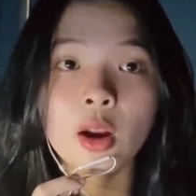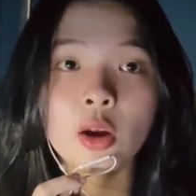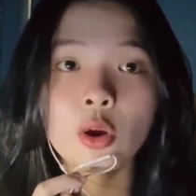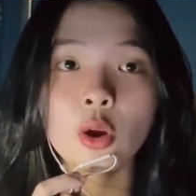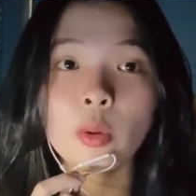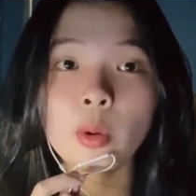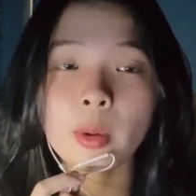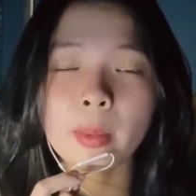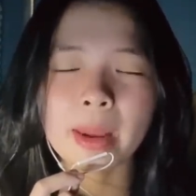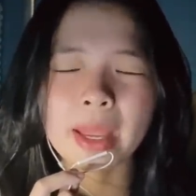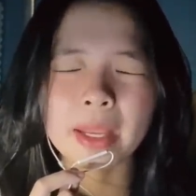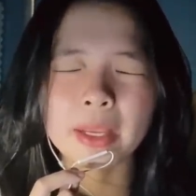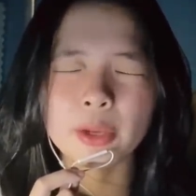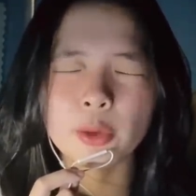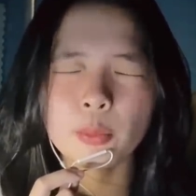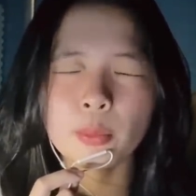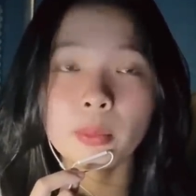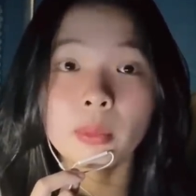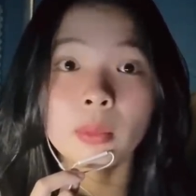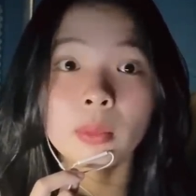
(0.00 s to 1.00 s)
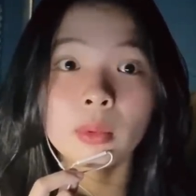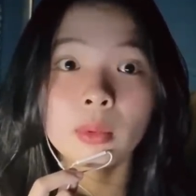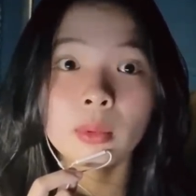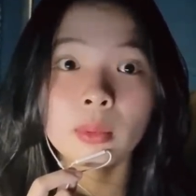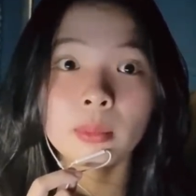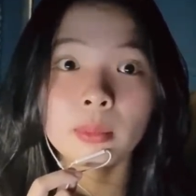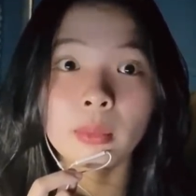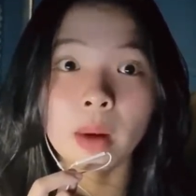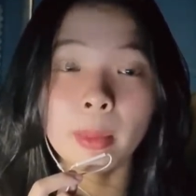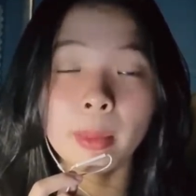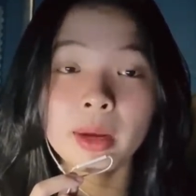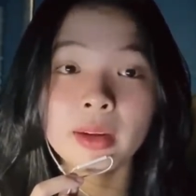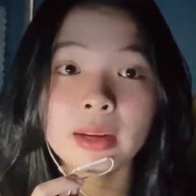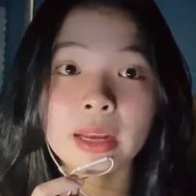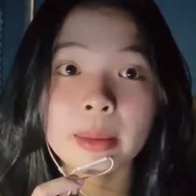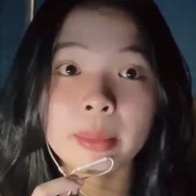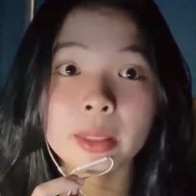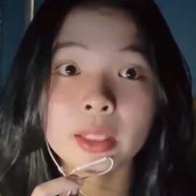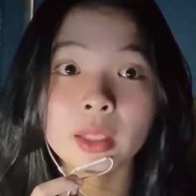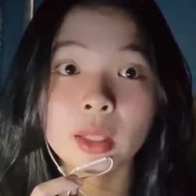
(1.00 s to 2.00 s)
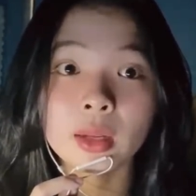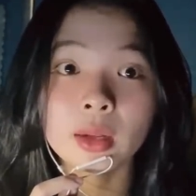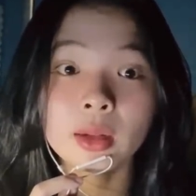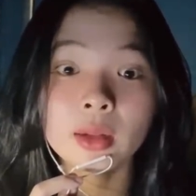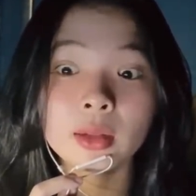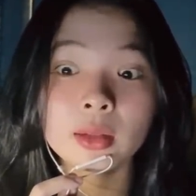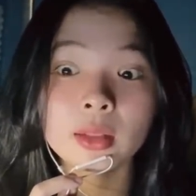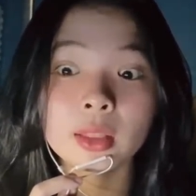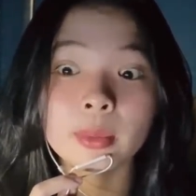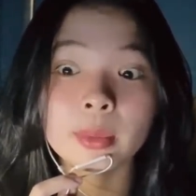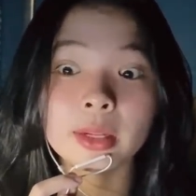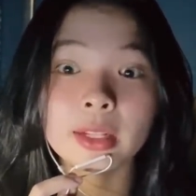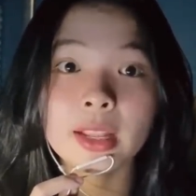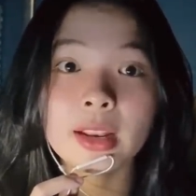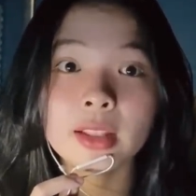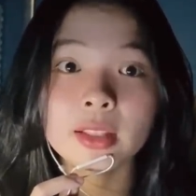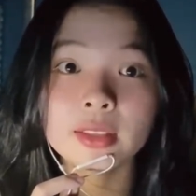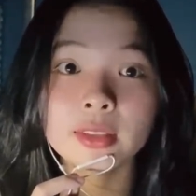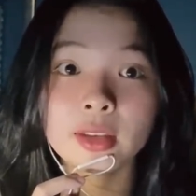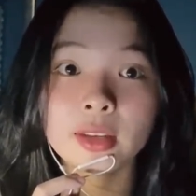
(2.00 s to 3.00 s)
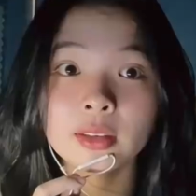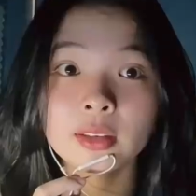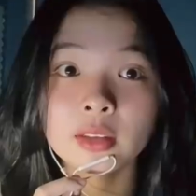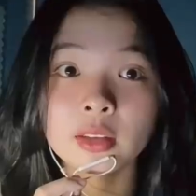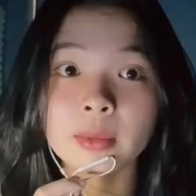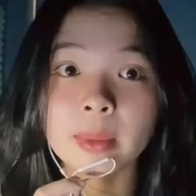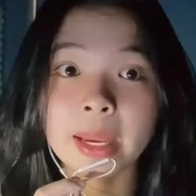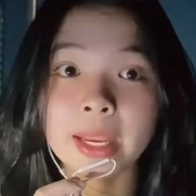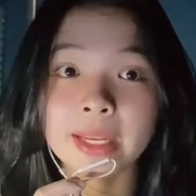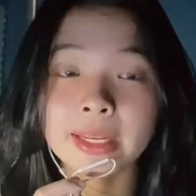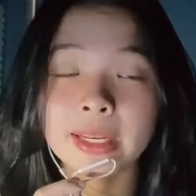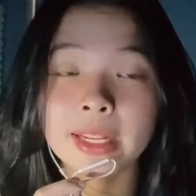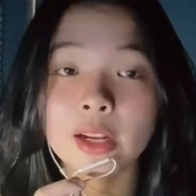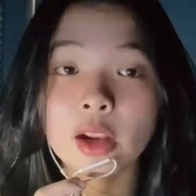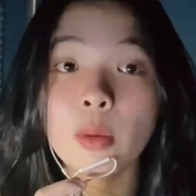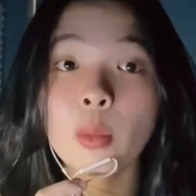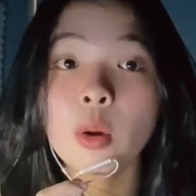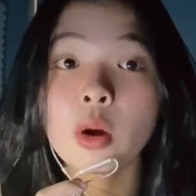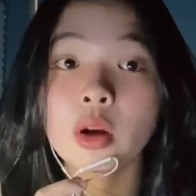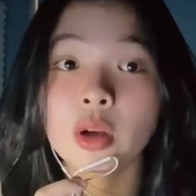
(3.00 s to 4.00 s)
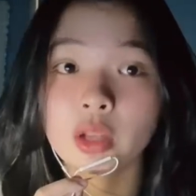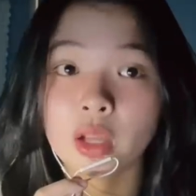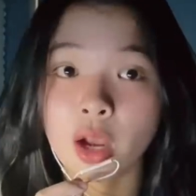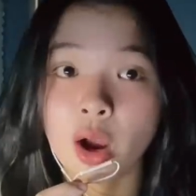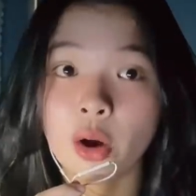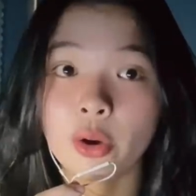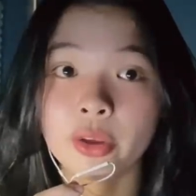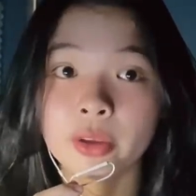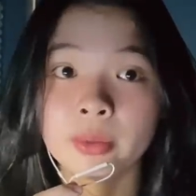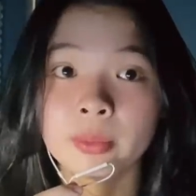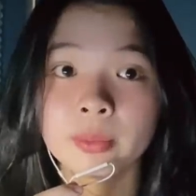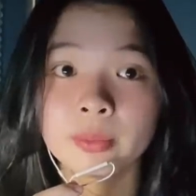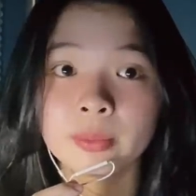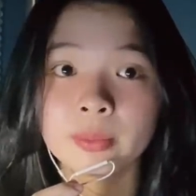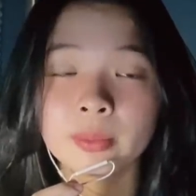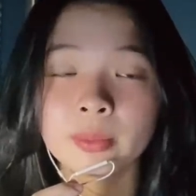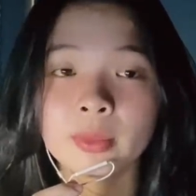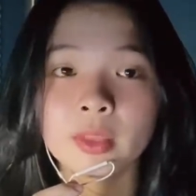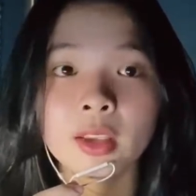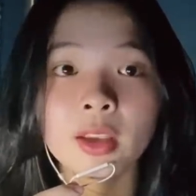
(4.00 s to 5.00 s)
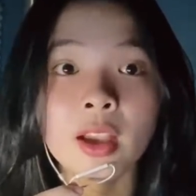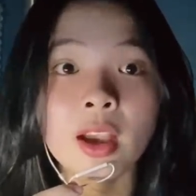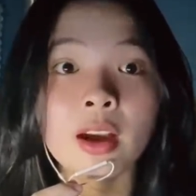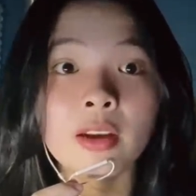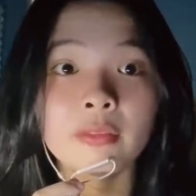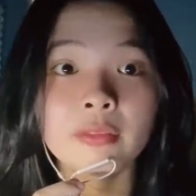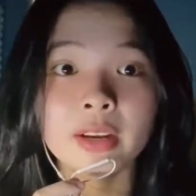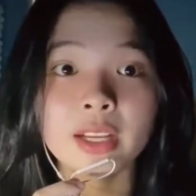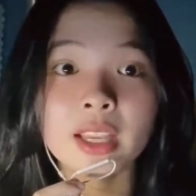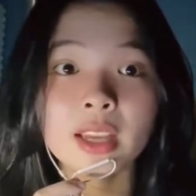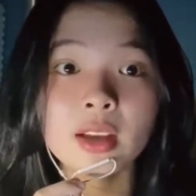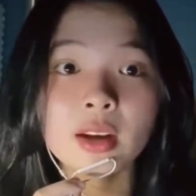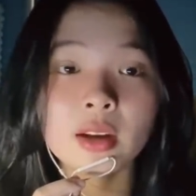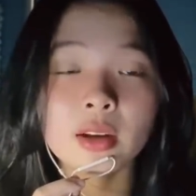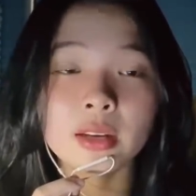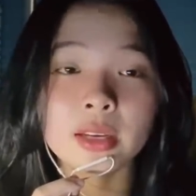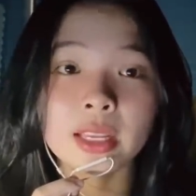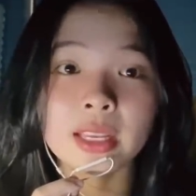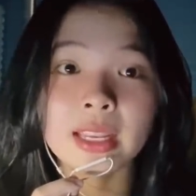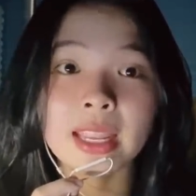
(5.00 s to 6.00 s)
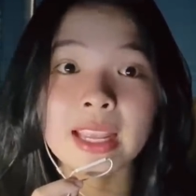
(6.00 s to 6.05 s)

lúc mà bạn kiểu mở mắt ra bạn nhìn á thì bạn thấy là trên người bạn đang có một người ngồi và cái người này